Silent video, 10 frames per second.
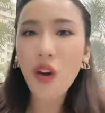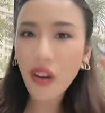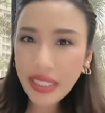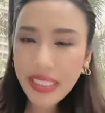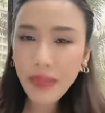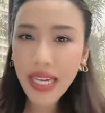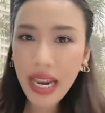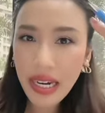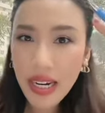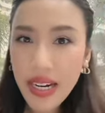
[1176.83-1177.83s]
ก่อนที่จะมี
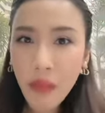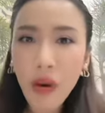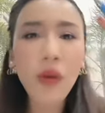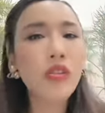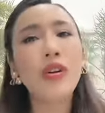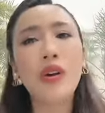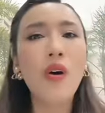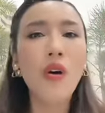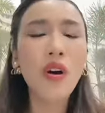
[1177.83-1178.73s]
การเลือกพบตร